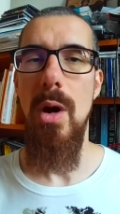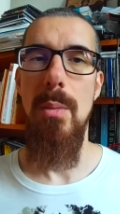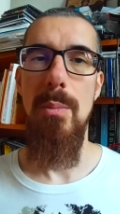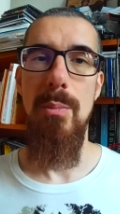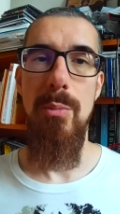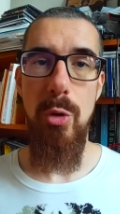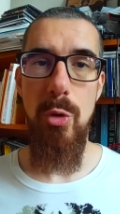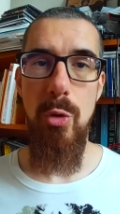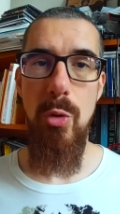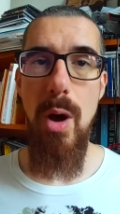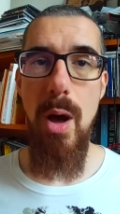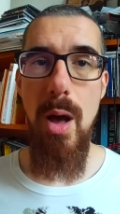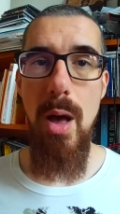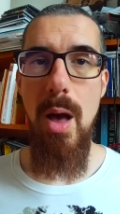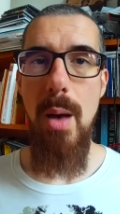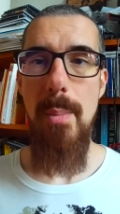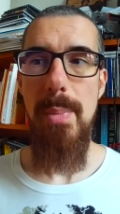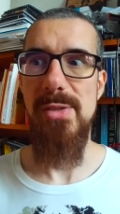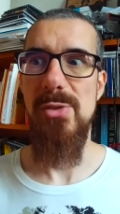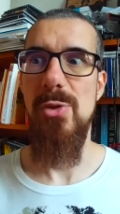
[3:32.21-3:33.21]
Pourquoi
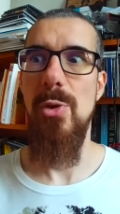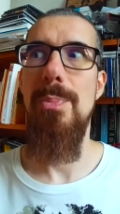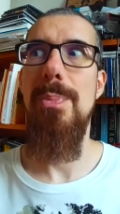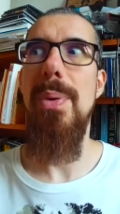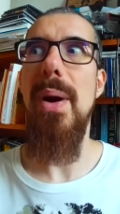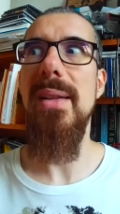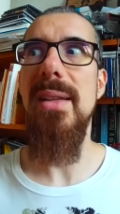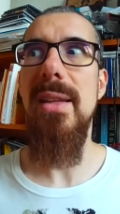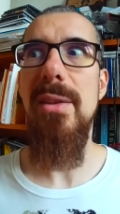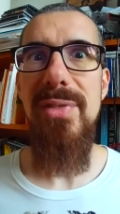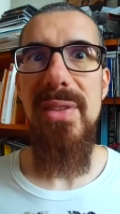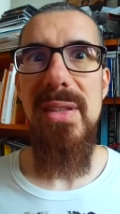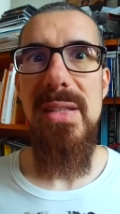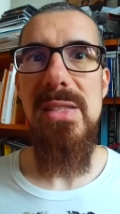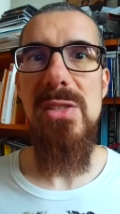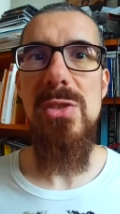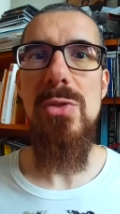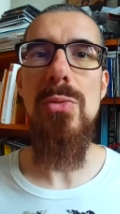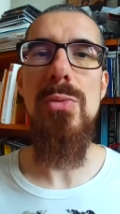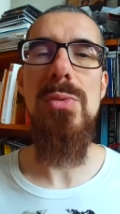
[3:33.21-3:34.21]
Parce que par
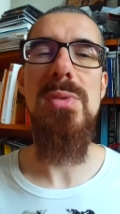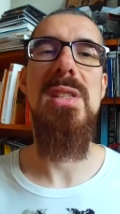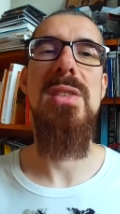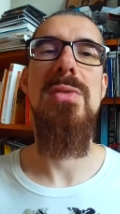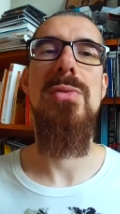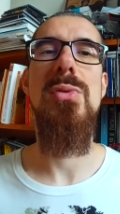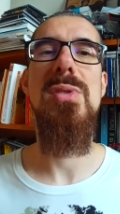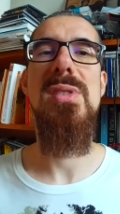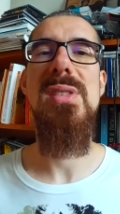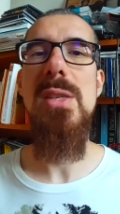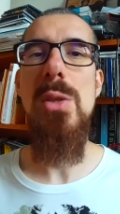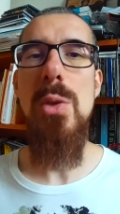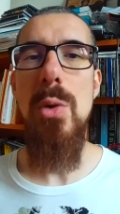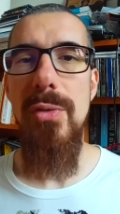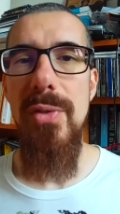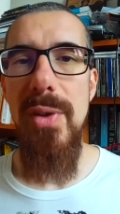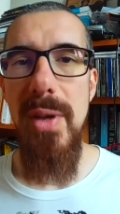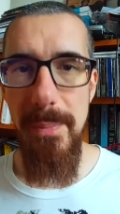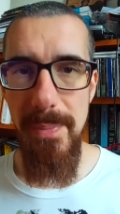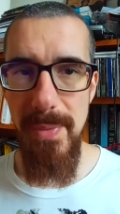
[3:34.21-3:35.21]
définition, si vous
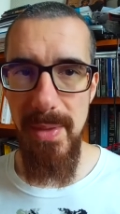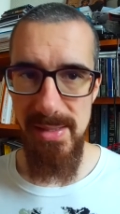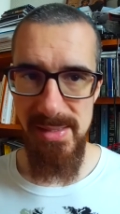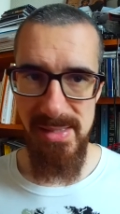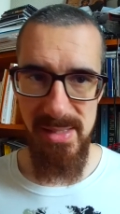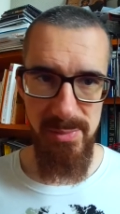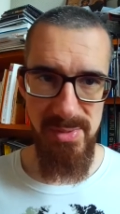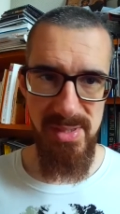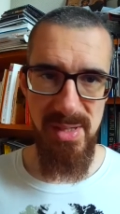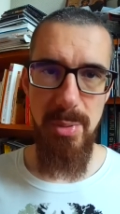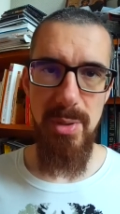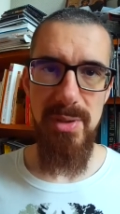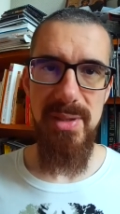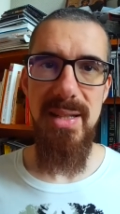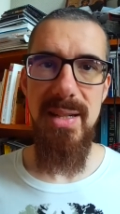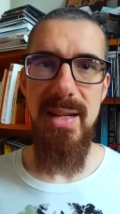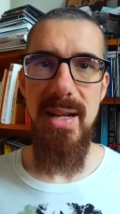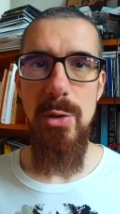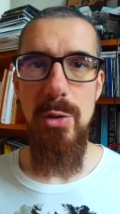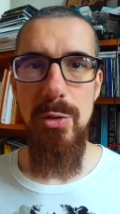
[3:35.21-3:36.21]
innovez, si vous apportez
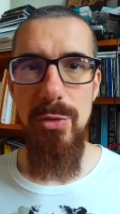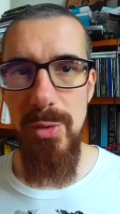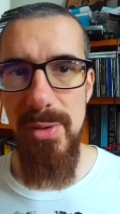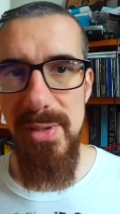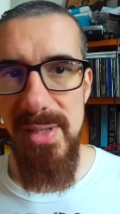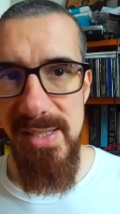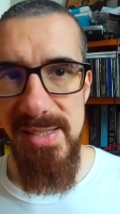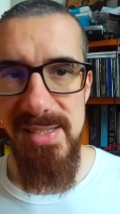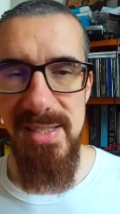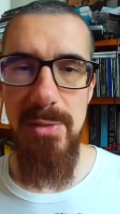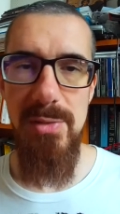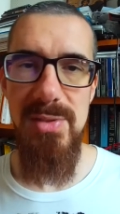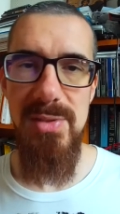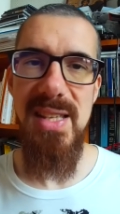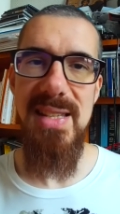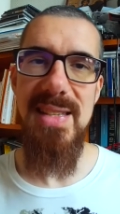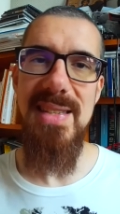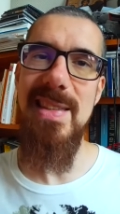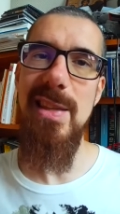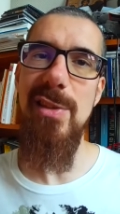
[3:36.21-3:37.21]
de la nouveauté, c'est que vous
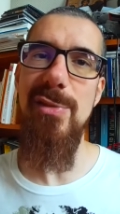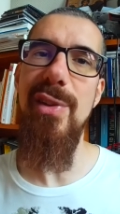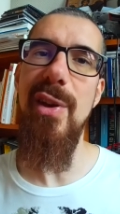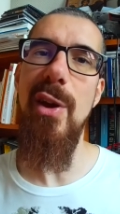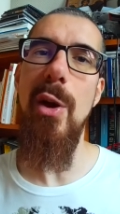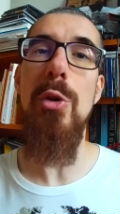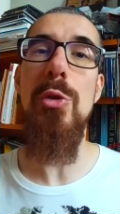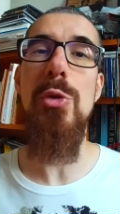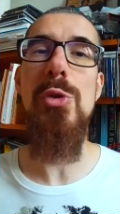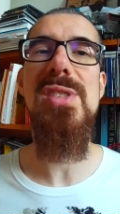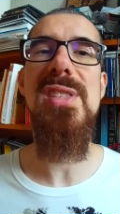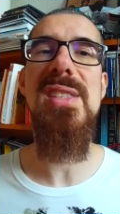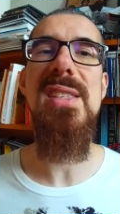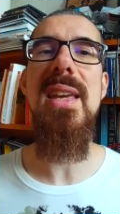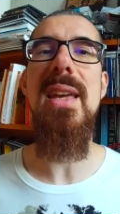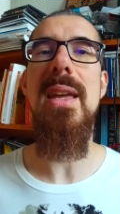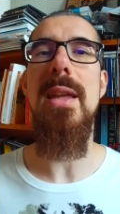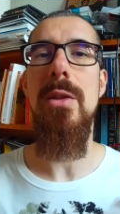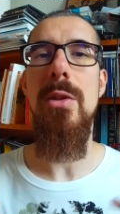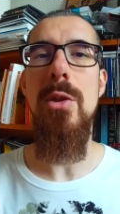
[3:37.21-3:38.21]
êtes différent de ce qui
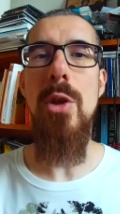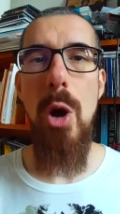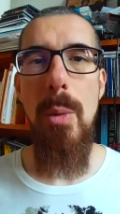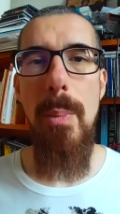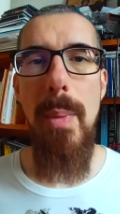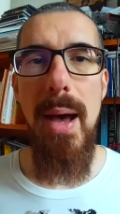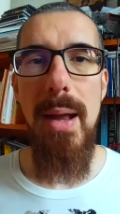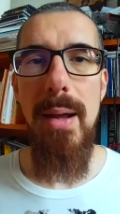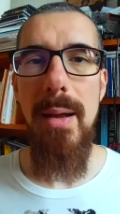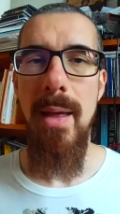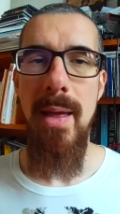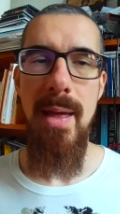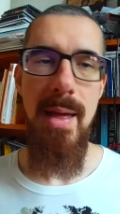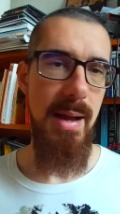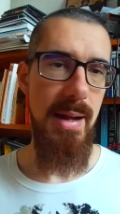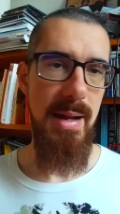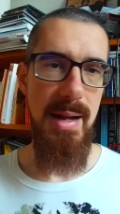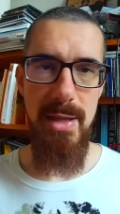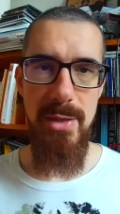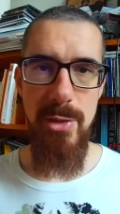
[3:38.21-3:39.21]
est normal.
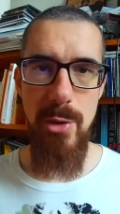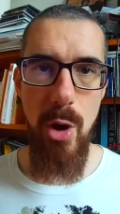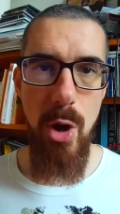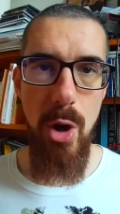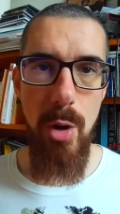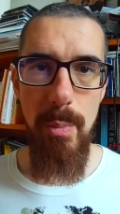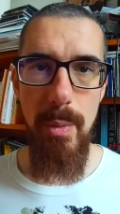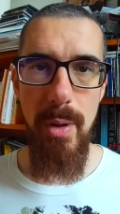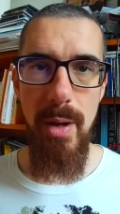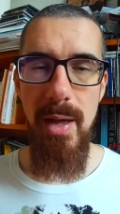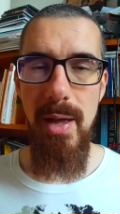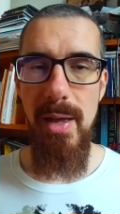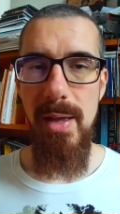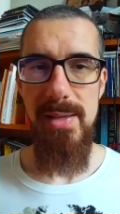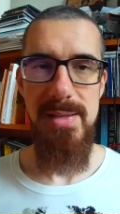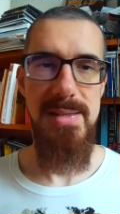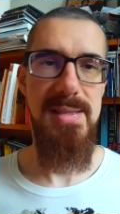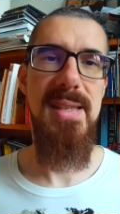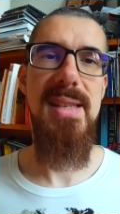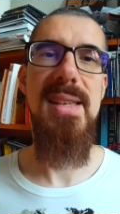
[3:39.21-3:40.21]
La norme,
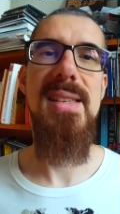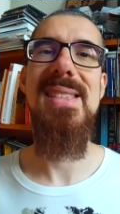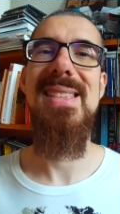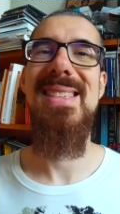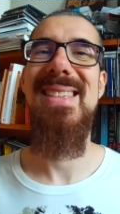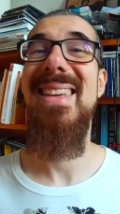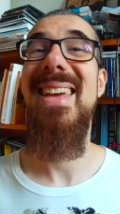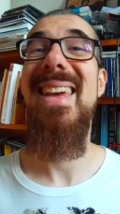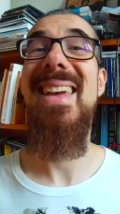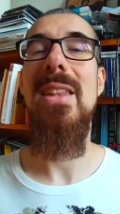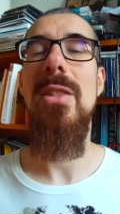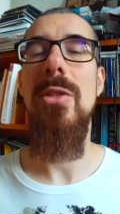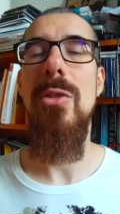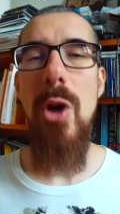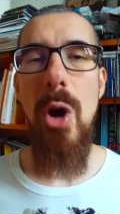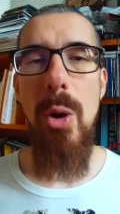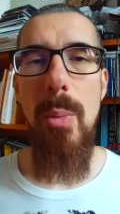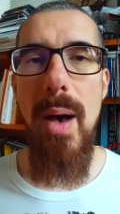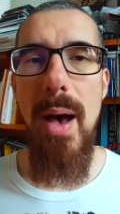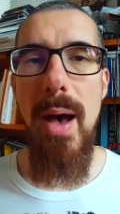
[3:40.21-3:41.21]
c'est ce qui est
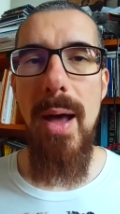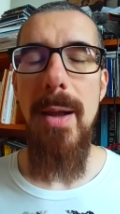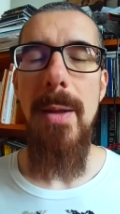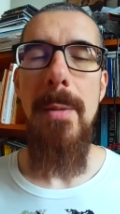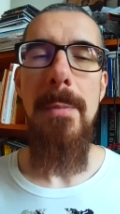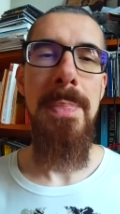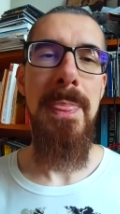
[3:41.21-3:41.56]
normal.